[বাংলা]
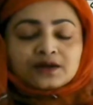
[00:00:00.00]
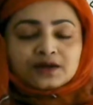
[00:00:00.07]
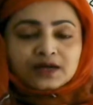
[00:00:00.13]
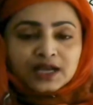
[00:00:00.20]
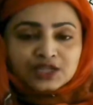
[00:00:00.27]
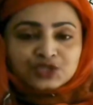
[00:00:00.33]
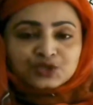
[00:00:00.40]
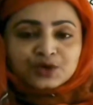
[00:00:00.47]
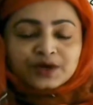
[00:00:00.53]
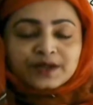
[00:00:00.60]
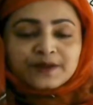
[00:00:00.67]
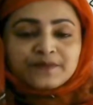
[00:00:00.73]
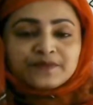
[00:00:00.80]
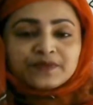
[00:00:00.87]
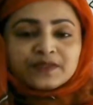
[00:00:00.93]
কাজ করে
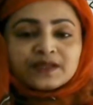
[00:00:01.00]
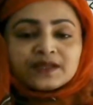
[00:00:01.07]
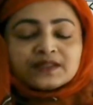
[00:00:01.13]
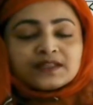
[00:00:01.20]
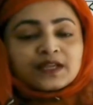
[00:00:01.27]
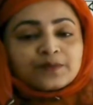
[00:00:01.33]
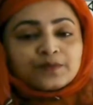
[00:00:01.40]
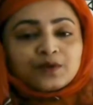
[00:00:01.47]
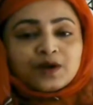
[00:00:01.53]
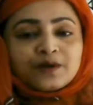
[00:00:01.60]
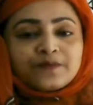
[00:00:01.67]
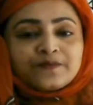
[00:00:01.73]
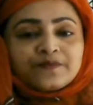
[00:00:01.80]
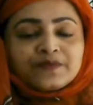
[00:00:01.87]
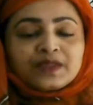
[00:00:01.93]
তারপর
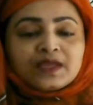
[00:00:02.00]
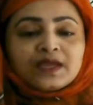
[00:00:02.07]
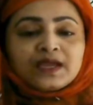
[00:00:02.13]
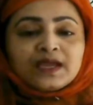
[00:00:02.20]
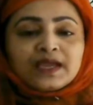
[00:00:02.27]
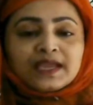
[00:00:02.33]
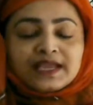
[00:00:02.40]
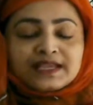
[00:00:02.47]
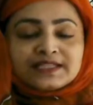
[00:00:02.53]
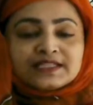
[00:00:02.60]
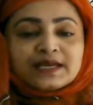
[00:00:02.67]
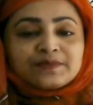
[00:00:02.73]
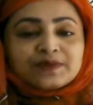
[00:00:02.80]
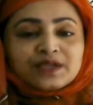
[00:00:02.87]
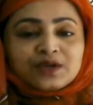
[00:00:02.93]

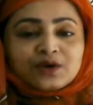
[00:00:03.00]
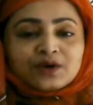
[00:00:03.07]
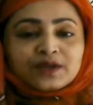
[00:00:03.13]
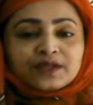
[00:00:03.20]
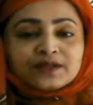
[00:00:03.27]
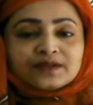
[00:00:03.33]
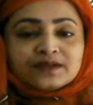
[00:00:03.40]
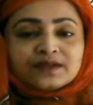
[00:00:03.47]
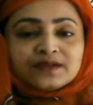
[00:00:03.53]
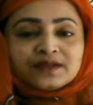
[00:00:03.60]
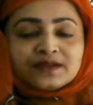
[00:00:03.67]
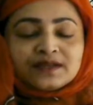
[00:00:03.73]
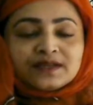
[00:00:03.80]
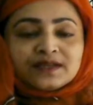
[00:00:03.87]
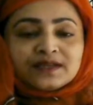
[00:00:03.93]
এনজাইম কি করে
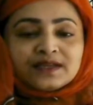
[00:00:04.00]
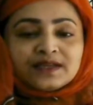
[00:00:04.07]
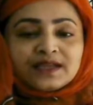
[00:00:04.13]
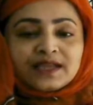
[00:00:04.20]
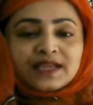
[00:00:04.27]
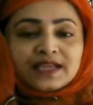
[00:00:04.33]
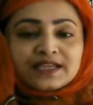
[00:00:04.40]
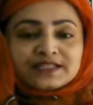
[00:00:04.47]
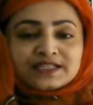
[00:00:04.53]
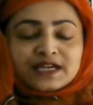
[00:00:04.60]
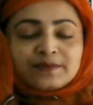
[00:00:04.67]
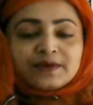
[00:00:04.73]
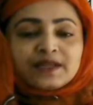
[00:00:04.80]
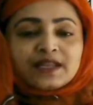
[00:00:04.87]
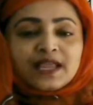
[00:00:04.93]

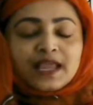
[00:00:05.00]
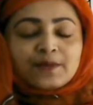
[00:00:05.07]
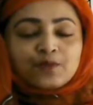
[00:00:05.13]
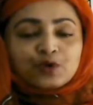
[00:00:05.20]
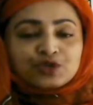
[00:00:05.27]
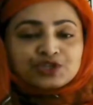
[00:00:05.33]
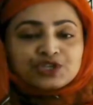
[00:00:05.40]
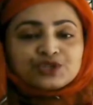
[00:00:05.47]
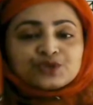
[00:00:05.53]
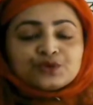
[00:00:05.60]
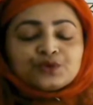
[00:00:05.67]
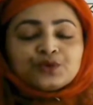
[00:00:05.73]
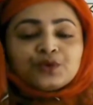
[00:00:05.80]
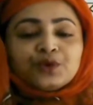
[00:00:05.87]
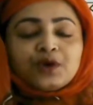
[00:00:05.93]
এনজাইমের এই
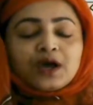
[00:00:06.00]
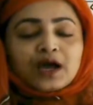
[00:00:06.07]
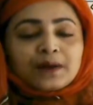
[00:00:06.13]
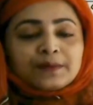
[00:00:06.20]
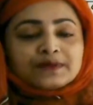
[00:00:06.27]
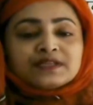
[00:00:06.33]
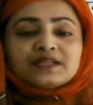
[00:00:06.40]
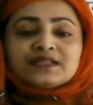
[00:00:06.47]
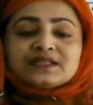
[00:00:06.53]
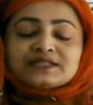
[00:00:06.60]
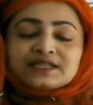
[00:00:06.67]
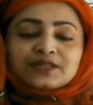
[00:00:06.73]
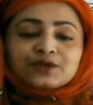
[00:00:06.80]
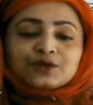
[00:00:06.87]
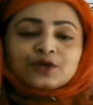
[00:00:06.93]
বৈশিষ্ট্যগুলো আমাদের
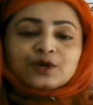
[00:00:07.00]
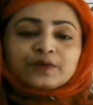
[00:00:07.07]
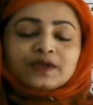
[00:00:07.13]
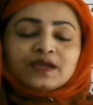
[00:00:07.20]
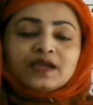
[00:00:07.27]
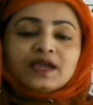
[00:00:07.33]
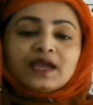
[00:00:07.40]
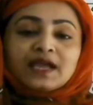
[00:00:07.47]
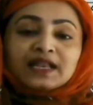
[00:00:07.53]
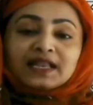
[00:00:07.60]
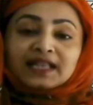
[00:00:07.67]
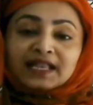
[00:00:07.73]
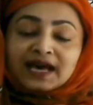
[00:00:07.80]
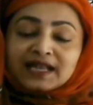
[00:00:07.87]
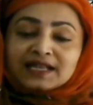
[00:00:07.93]
জানতে হবে
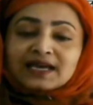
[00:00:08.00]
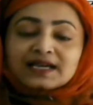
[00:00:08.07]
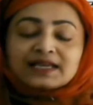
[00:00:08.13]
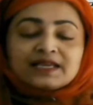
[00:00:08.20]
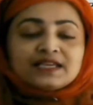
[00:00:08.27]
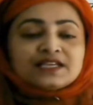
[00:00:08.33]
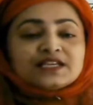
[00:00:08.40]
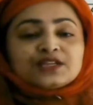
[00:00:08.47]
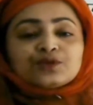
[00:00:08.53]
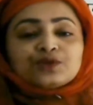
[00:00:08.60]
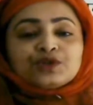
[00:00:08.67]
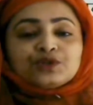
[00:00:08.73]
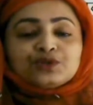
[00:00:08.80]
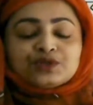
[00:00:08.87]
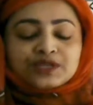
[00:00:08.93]
লালা কি সেটাও
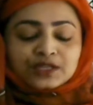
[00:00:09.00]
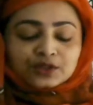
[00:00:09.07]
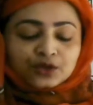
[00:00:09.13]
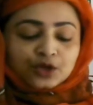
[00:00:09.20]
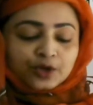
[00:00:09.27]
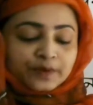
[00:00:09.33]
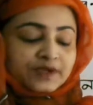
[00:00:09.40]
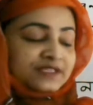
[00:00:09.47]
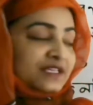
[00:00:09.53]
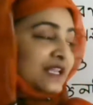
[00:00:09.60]
কিন্তু জানতে হবে যে